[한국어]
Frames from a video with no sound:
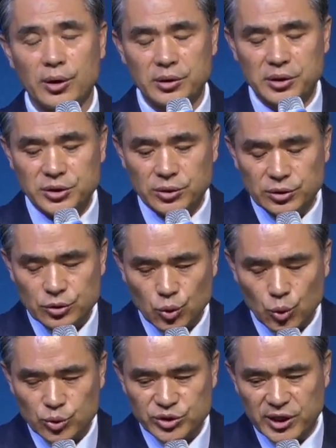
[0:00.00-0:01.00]
그래서 그
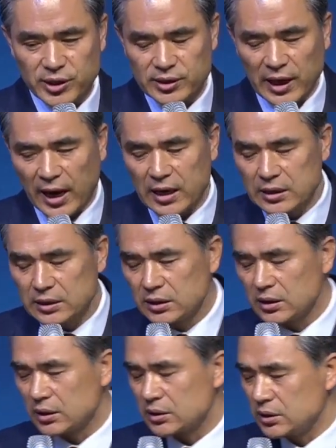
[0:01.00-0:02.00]
속죄 양이
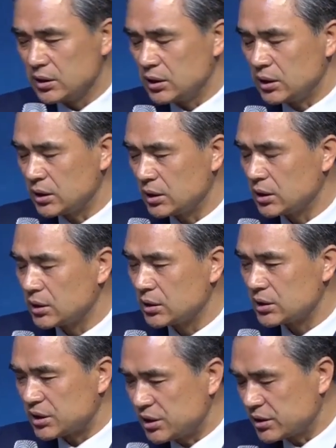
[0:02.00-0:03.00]

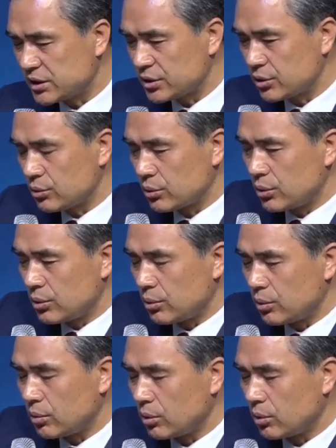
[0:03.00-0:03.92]
실제적으로